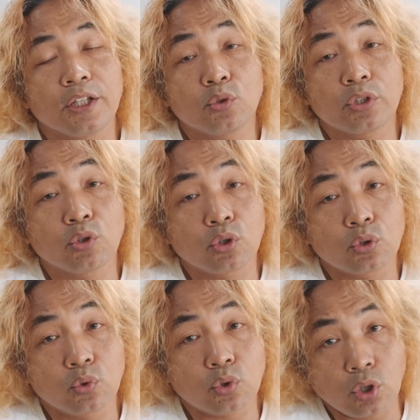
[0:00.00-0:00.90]
itu
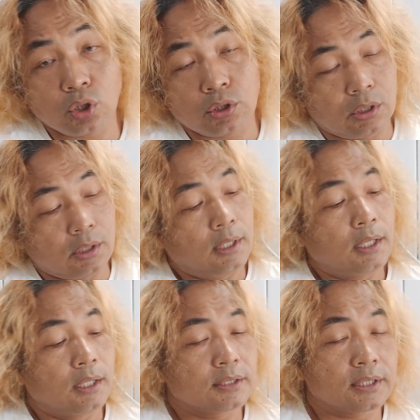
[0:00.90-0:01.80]
diurut-urut.
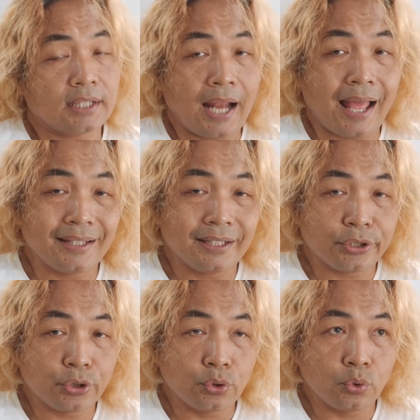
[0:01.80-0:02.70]
Setelah
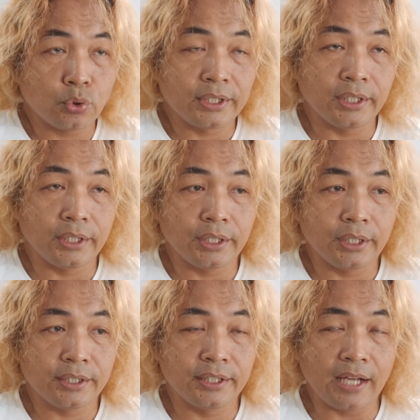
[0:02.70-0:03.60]
itu
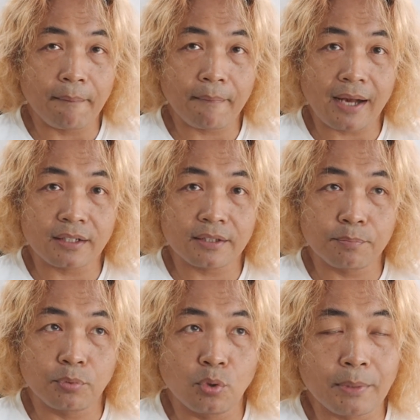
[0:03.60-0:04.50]
didiamkan
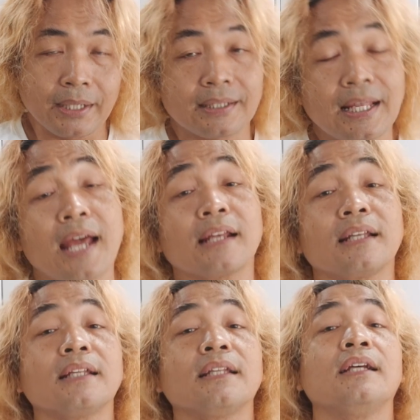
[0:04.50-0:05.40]
10
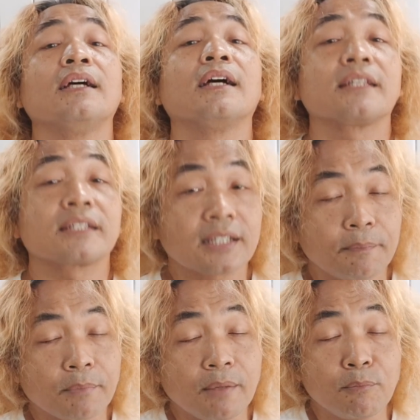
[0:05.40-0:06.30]
menitan,
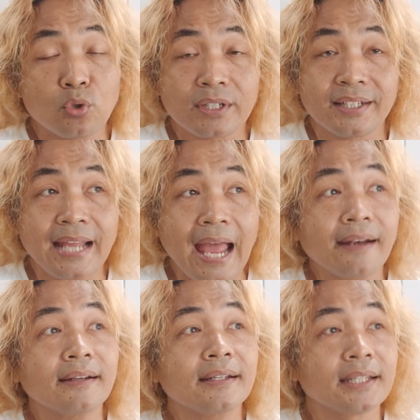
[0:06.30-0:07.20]

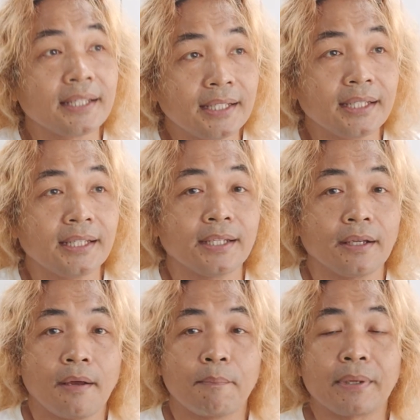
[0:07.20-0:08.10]
kemudian
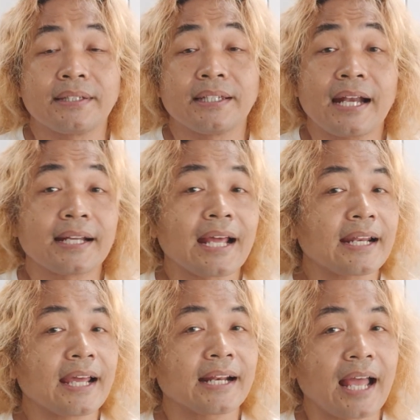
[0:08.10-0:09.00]
dibersihkan
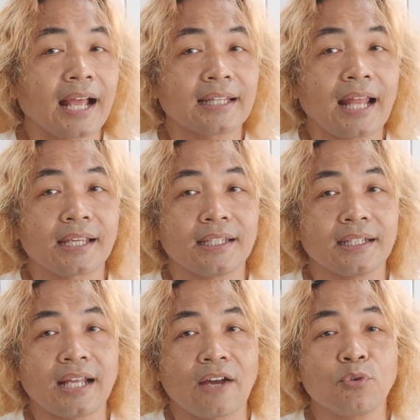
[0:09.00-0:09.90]
dengan air hangat
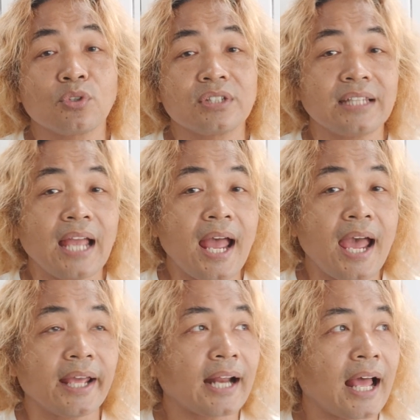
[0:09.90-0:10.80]
lagi. Nah,
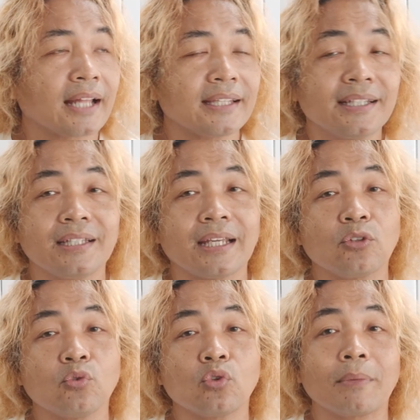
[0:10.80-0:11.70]
fungsinya air hangat ini
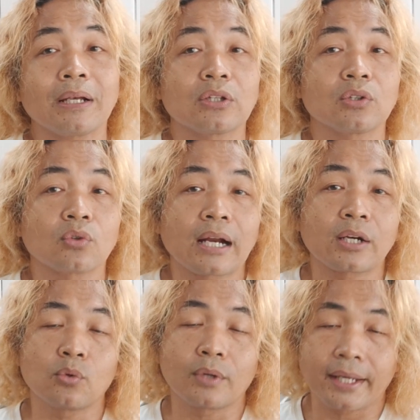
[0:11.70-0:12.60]
yaitu untuk
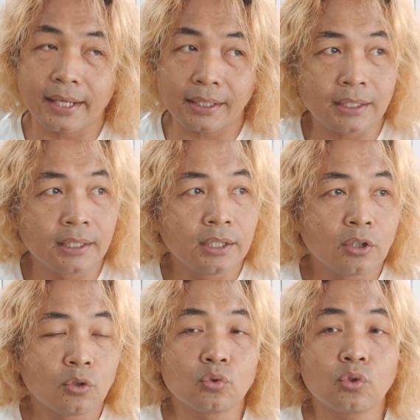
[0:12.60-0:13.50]
melenturkan kulit,
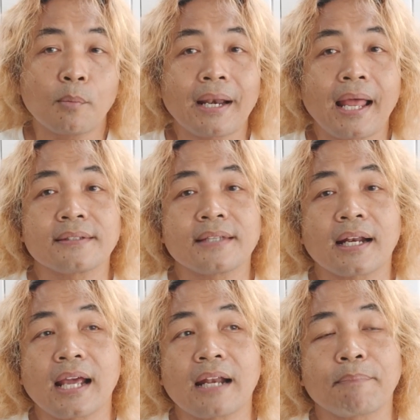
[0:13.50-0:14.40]
untuk
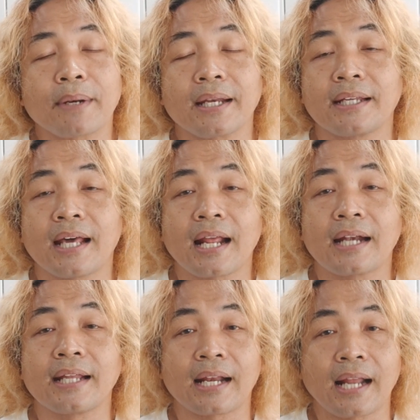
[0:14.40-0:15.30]
melancarkan
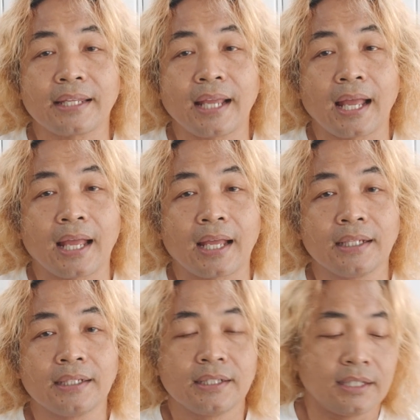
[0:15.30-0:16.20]
peredaran darahnya.
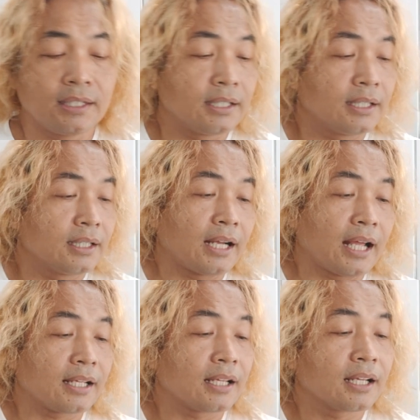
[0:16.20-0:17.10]

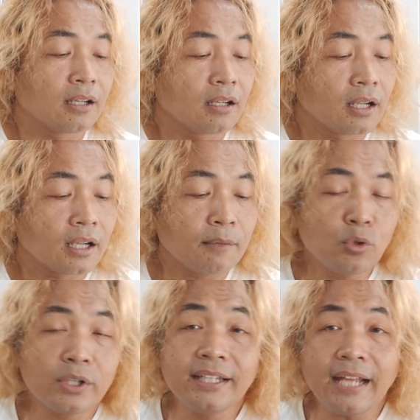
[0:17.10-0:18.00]
Nah,
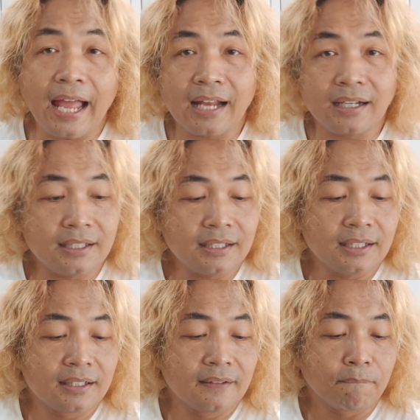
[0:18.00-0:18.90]
kemudian
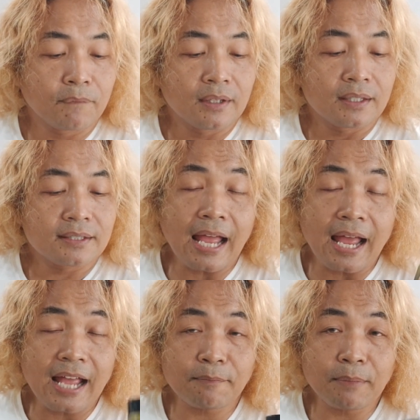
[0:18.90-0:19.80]

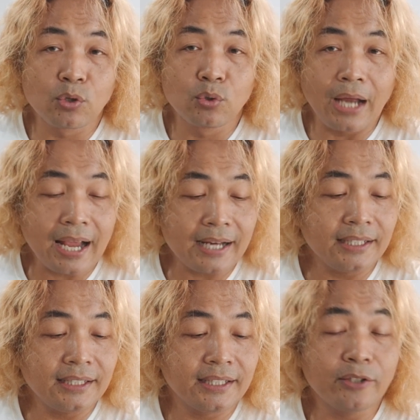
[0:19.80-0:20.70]
saat menggunakan
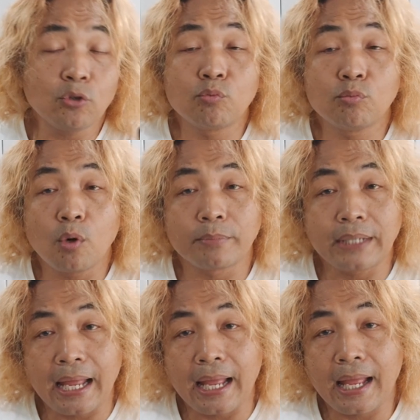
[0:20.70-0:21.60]
ini
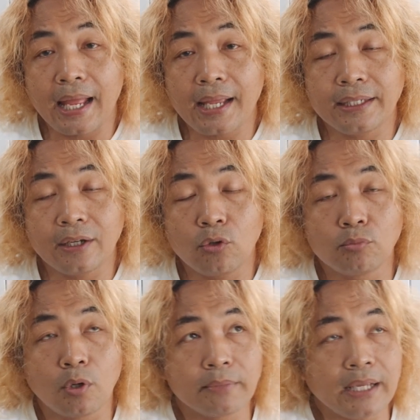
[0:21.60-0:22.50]
umumnya ya
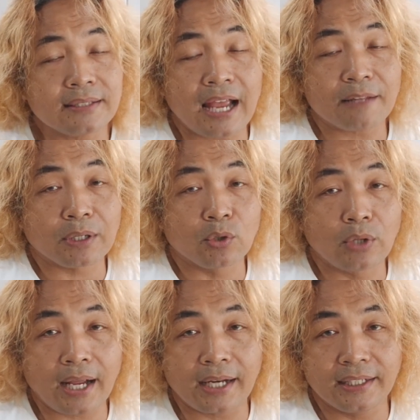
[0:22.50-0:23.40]
umumnya saat
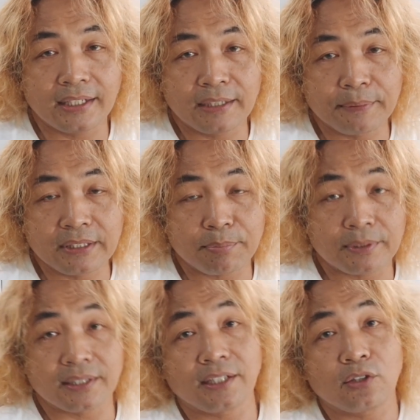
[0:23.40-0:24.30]
menggunakan ini
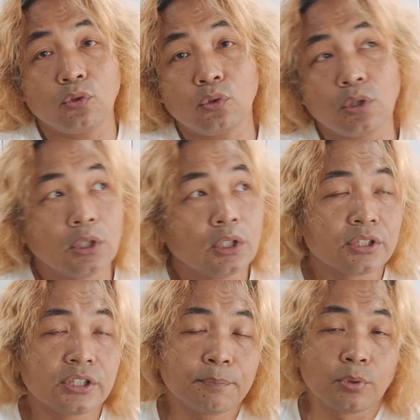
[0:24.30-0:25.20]
dipijat-pijat itu
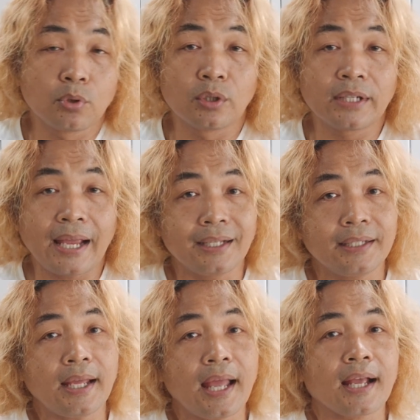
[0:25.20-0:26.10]
si burungnya
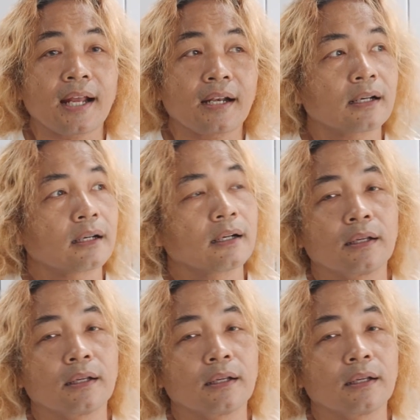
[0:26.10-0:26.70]
ini akan